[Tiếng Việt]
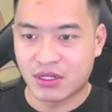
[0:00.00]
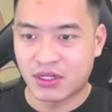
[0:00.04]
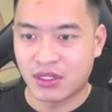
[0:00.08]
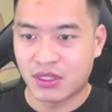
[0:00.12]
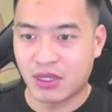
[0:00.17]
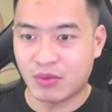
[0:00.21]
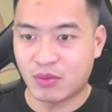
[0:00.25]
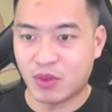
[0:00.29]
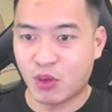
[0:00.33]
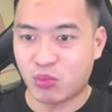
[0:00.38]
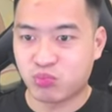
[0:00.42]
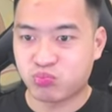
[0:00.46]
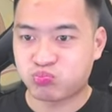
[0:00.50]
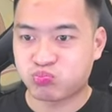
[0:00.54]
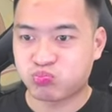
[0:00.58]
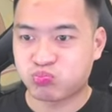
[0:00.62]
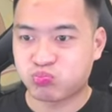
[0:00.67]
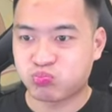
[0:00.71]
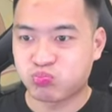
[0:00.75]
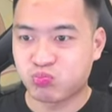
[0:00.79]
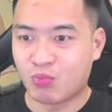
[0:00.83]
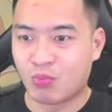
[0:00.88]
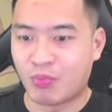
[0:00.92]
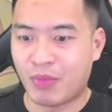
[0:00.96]
Tiếp tục.
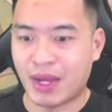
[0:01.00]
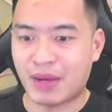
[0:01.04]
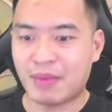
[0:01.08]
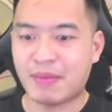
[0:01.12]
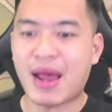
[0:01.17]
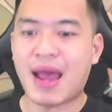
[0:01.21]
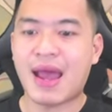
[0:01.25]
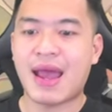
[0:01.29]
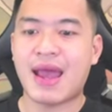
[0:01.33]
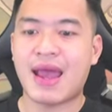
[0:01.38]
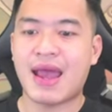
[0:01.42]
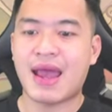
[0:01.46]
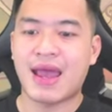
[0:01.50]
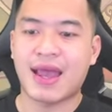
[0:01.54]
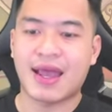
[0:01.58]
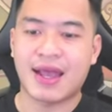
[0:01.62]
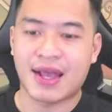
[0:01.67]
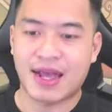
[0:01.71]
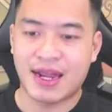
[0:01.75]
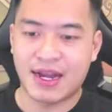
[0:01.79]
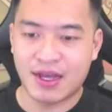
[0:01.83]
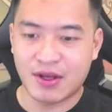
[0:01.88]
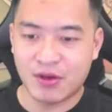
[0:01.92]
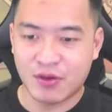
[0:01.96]
Mạnh ba.
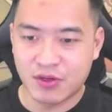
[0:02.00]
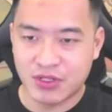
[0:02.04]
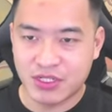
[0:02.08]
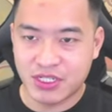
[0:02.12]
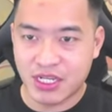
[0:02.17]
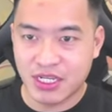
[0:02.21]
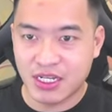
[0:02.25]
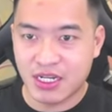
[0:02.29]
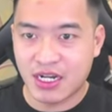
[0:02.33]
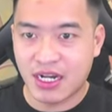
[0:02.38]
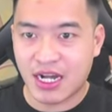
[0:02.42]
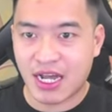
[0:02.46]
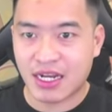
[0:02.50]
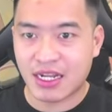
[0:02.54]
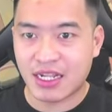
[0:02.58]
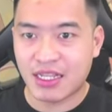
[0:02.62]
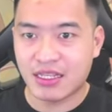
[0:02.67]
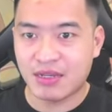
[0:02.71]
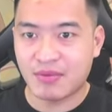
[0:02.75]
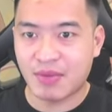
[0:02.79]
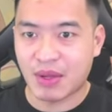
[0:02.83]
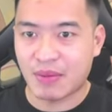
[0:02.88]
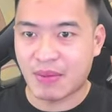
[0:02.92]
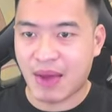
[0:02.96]
Khả năng hồi sinh từ gắt đến
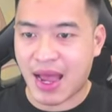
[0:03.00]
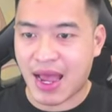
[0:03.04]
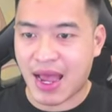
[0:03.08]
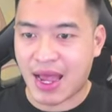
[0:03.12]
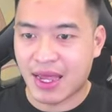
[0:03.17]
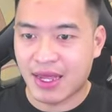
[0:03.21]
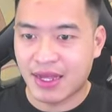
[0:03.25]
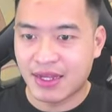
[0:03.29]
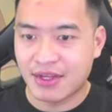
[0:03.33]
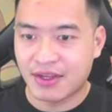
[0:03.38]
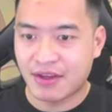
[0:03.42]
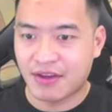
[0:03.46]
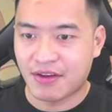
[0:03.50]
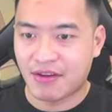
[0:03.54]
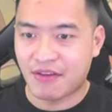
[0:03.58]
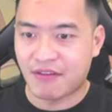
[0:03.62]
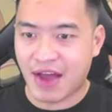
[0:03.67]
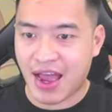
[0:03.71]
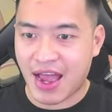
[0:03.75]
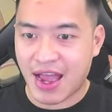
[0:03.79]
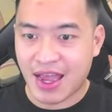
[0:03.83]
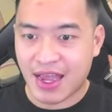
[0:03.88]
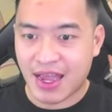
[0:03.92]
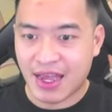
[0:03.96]
từ mạnh ba.
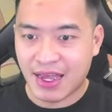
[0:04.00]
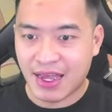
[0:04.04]
Ba.